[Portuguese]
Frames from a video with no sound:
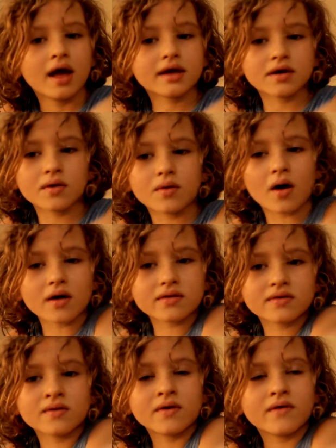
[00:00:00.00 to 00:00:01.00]
É que eu gosto
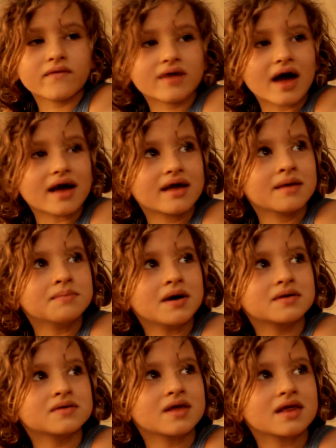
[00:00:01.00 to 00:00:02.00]
de ficar aqui
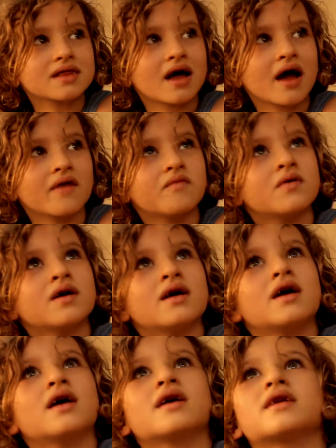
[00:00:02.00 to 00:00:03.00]
embaixo dessa árvore.
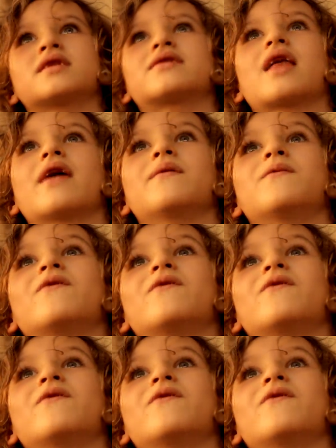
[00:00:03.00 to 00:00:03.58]
Que tem